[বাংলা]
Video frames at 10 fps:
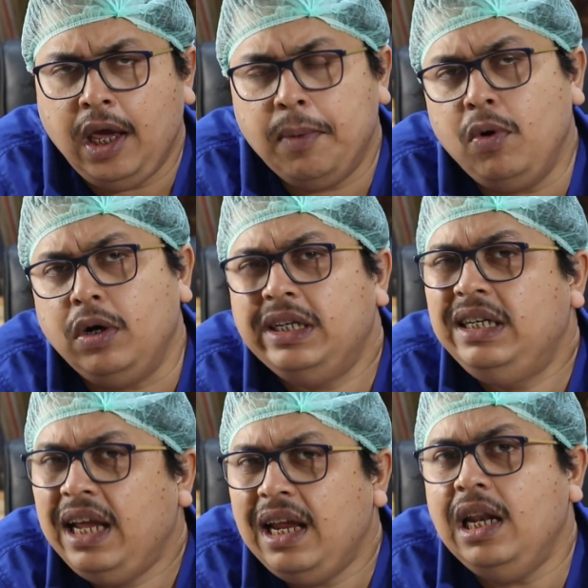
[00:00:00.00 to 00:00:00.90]
এবং
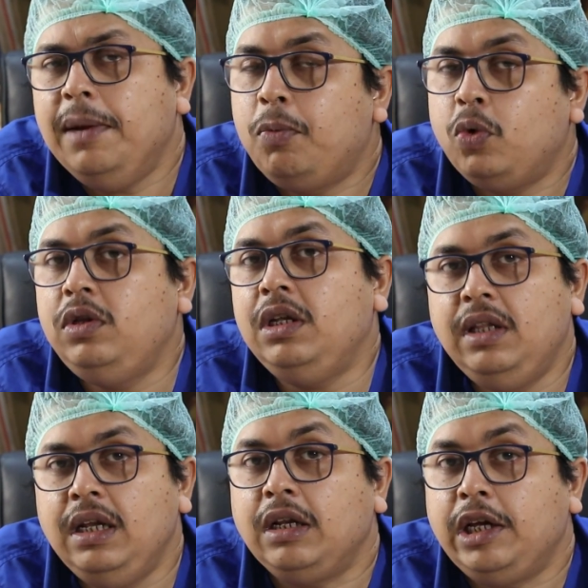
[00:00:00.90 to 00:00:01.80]
ডেইলি
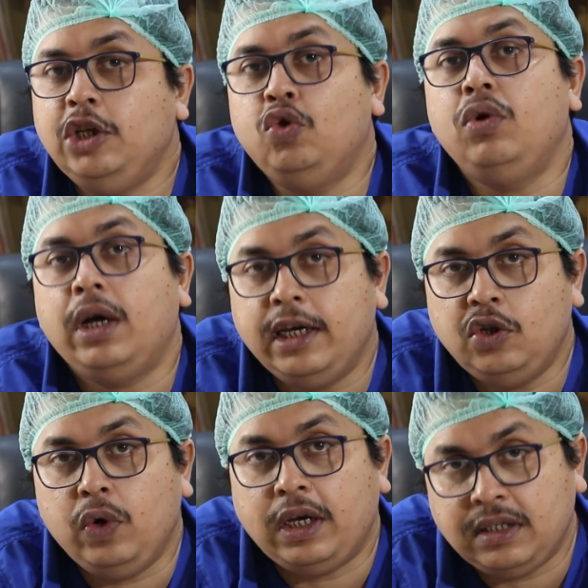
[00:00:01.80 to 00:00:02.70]
প্রতিদিন কিছু না
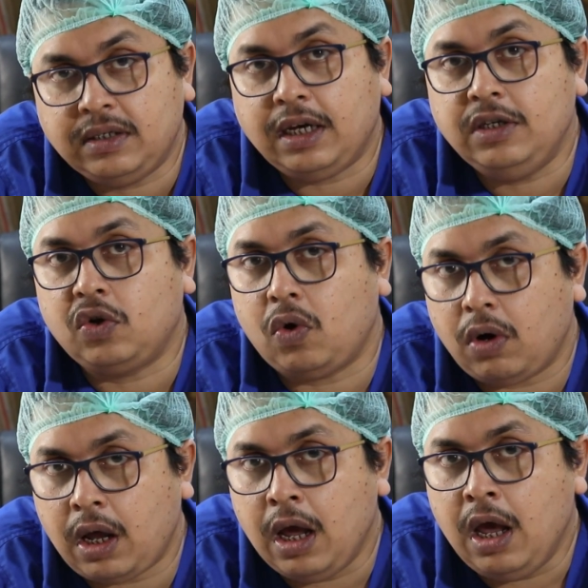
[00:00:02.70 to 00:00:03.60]
কিছু এক্সারসাইজ করা